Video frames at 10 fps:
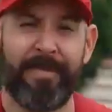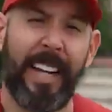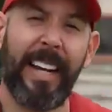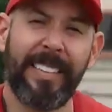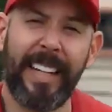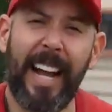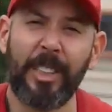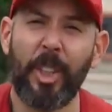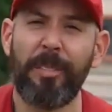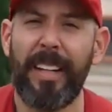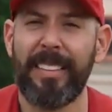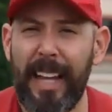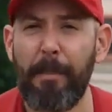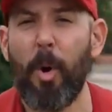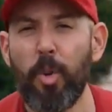En este caso
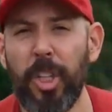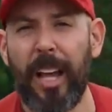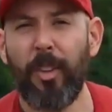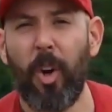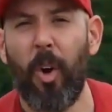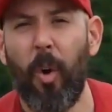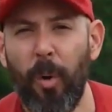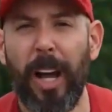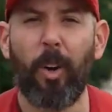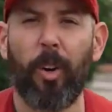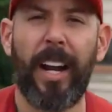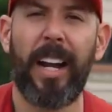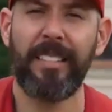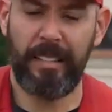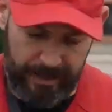estamos usando una
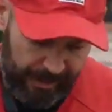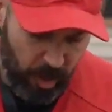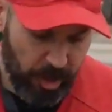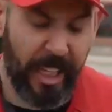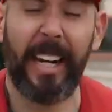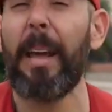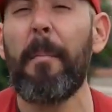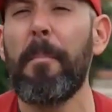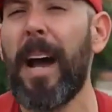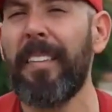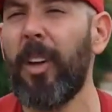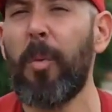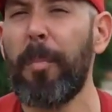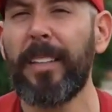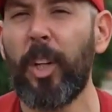correa que no tiene más de
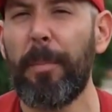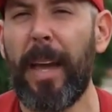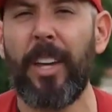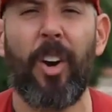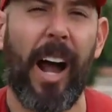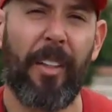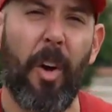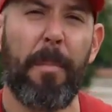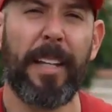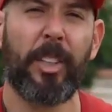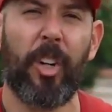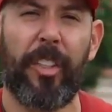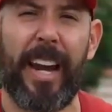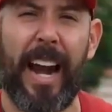un metro y medio a dos metros de